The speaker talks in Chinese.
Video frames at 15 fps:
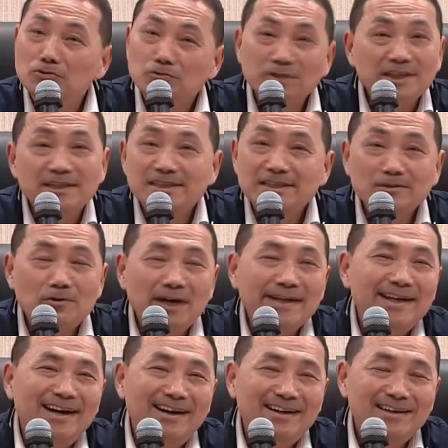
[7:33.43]
拢独立机
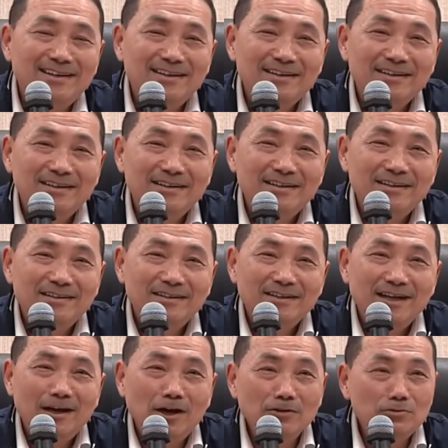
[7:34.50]
关啦，
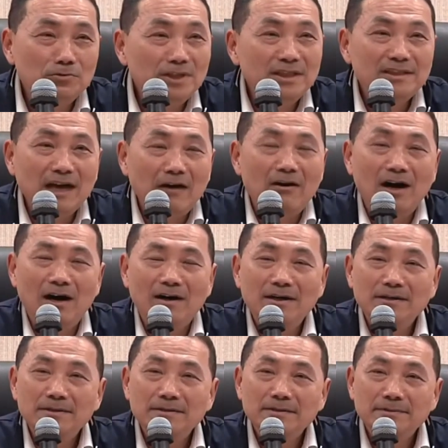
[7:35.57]
啊，独立到
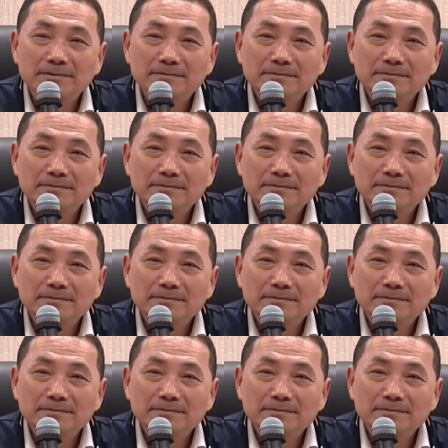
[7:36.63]
哈，